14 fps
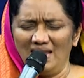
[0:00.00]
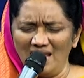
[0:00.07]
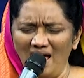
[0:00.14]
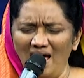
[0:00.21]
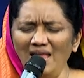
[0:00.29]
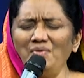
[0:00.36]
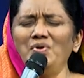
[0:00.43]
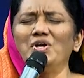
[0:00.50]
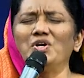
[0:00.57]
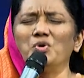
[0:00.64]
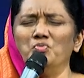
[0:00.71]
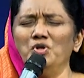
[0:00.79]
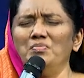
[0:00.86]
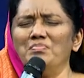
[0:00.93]
நான்
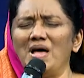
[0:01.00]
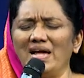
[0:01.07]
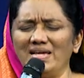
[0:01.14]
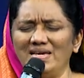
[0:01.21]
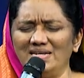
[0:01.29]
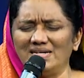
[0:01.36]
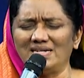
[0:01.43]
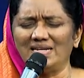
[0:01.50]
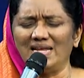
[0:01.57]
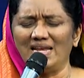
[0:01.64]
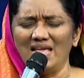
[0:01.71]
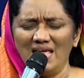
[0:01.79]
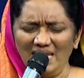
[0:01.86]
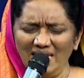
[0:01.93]
உனக்கு முன்பாக
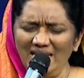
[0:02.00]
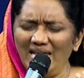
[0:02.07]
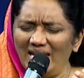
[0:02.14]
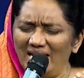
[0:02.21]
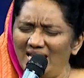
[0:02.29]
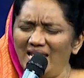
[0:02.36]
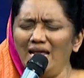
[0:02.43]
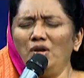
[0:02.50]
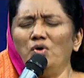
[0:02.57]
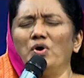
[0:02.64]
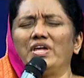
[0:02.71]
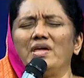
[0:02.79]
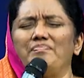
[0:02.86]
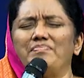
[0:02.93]
இருக்கிறேன் நீ என்னை
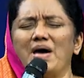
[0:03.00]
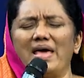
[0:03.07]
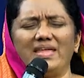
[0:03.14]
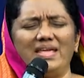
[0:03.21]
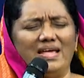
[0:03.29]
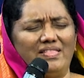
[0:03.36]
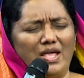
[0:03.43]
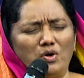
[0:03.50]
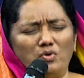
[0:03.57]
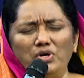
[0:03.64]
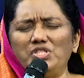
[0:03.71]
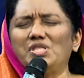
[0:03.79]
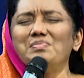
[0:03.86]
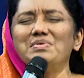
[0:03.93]
நோக்கி பார் எதை
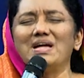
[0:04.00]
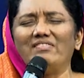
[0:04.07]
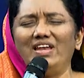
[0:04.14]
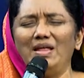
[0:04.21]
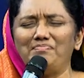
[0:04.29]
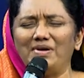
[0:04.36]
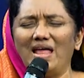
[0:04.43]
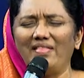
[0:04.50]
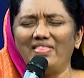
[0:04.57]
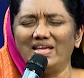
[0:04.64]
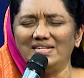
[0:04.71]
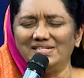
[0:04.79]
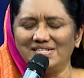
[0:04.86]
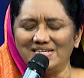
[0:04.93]
குறித்தும் கவலைப்படாதே
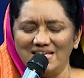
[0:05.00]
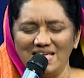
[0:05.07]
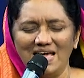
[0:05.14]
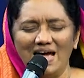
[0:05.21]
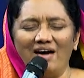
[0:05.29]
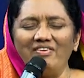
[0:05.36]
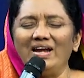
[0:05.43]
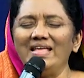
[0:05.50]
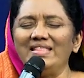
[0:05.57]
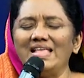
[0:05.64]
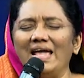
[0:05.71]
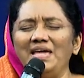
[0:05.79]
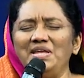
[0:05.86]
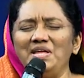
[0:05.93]
என்று அவர்களை
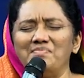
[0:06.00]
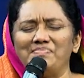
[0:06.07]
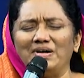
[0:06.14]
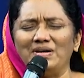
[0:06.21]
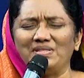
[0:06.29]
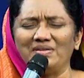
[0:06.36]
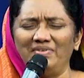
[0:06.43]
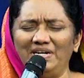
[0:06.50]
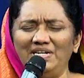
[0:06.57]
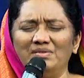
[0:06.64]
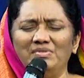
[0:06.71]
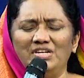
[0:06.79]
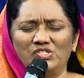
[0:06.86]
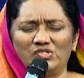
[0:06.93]
தைரியப்படுத்த
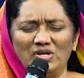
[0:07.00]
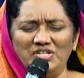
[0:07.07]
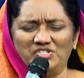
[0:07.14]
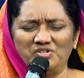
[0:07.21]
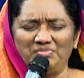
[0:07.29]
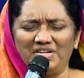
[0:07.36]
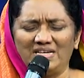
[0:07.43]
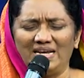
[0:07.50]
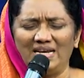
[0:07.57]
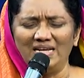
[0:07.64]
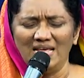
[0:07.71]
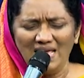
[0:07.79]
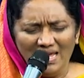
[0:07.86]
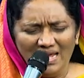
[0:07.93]
வேண்டும் என்று சொல்லி ஜெபிக்கிறேன்
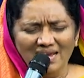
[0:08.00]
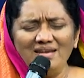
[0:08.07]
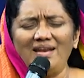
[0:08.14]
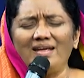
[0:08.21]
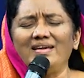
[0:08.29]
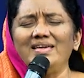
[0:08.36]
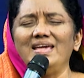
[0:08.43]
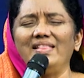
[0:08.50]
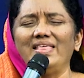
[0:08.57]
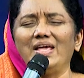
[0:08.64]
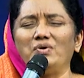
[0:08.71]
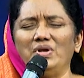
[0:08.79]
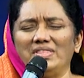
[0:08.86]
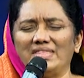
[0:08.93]
இன்றைக்கு எதை
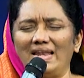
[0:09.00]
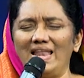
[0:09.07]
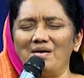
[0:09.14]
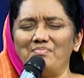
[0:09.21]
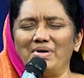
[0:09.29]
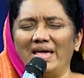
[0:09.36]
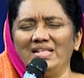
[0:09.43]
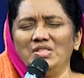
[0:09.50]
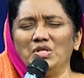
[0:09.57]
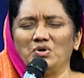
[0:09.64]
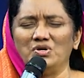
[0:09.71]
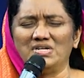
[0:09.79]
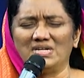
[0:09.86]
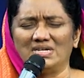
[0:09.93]
குறித்தெல்லாம் பயந்து
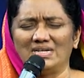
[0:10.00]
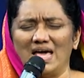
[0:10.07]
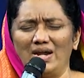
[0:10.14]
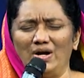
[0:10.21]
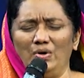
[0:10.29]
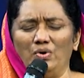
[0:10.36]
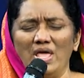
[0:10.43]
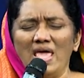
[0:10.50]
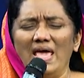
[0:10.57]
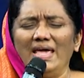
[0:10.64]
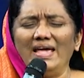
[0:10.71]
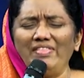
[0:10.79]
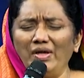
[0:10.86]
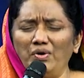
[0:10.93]
கொண்டிருக்கிறார்களோ
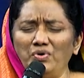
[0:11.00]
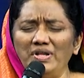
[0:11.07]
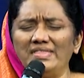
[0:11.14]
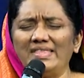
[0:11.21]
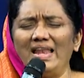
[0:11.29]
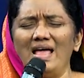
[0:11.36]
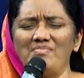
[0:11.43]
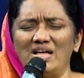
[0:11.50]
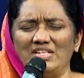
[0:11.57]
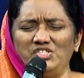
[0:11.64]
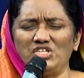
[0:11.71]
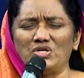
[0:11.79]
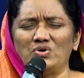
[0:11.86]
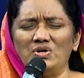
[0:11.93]
எதை குறித்தெல்லாம்
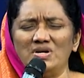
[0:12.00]
அஞ்சிக்